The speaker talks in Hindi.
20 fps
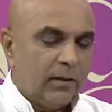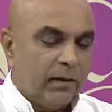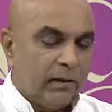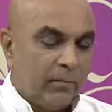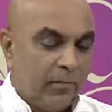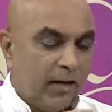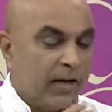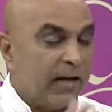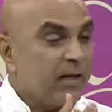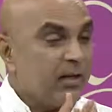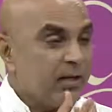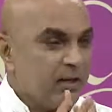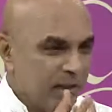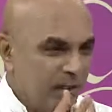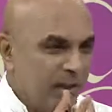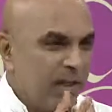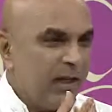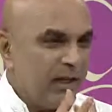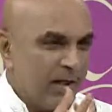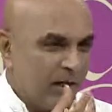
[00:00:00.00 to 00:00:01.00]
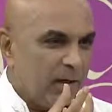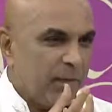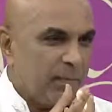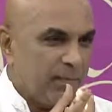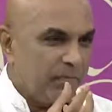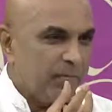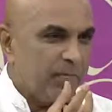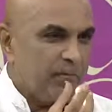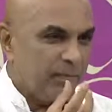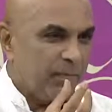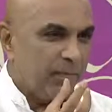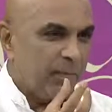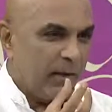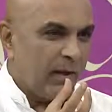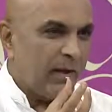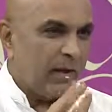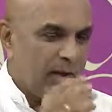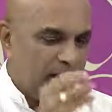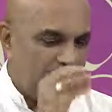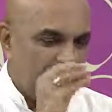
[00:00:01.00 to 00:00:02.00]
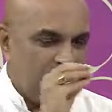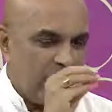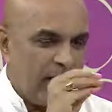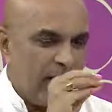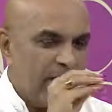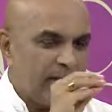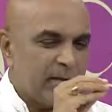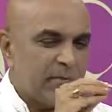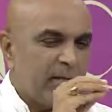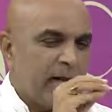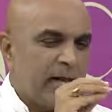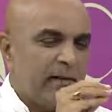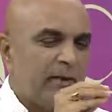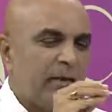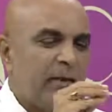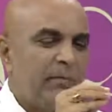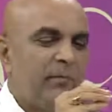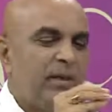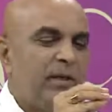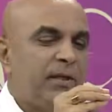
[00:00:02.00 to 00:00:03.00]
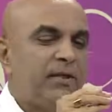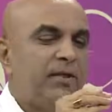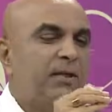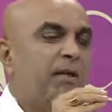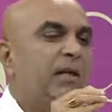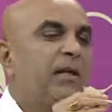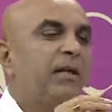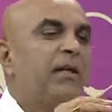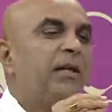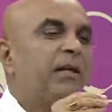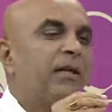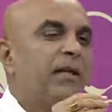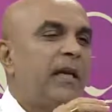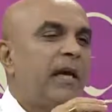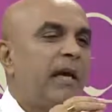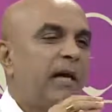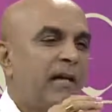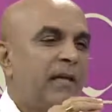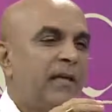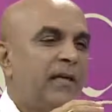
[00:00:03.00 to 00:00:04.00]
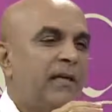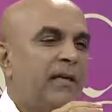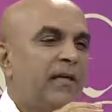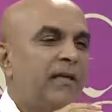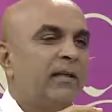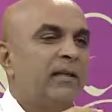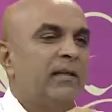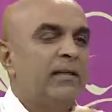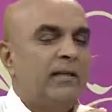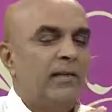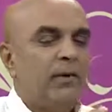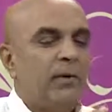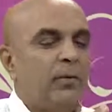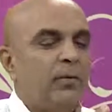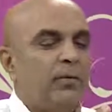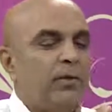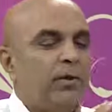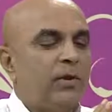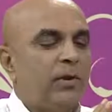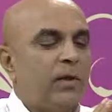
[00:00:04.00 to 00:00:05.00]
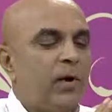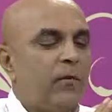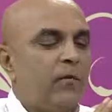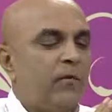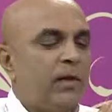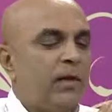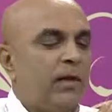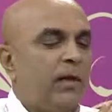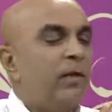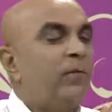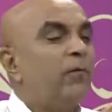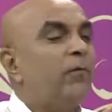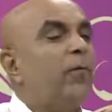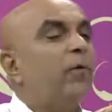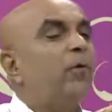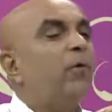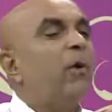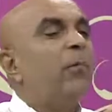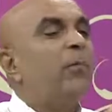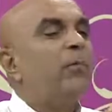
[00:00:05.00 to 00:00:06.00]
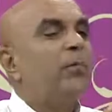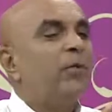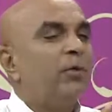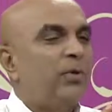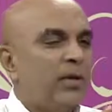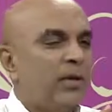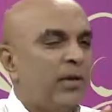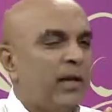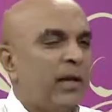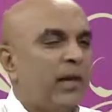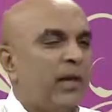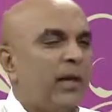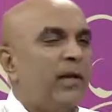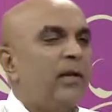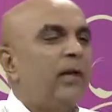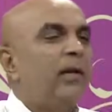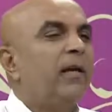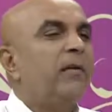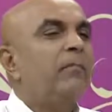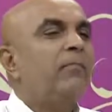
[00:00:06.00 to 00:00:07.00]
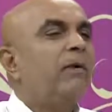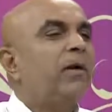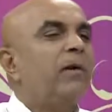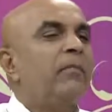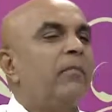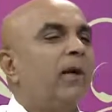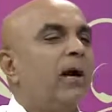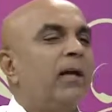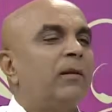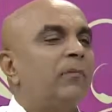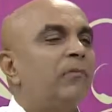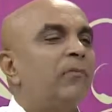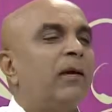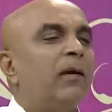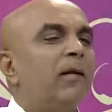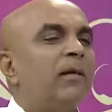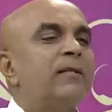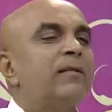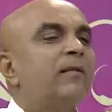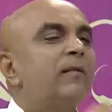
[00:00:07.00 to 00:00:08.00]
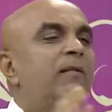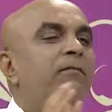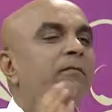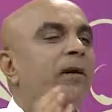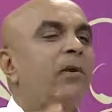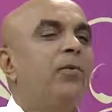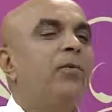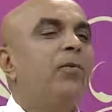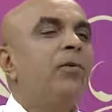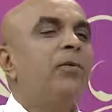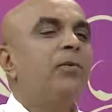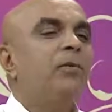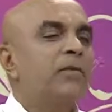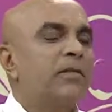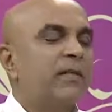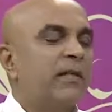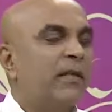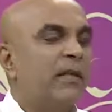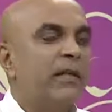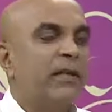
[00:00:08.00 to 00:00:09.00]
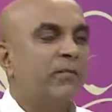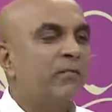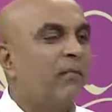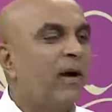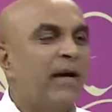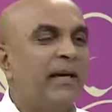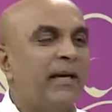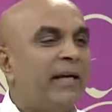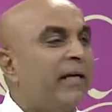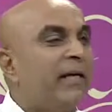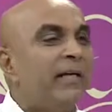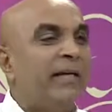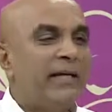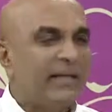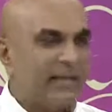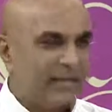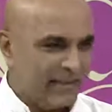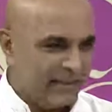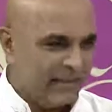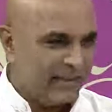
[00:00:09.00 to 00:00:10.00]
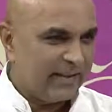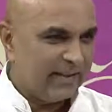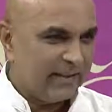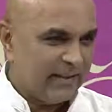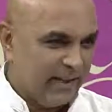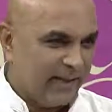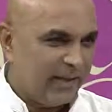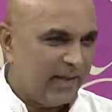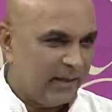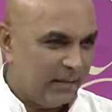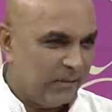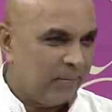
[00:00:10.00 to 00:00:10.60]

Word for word: हमारा शरीर ना कई बार इस बात का मैंने जिक्र किया है क्यों इतना वंडरफुल कंप्यूटर है कि परमात्मा के सिवा कोई उसे निर्माण नहीं कर सकता है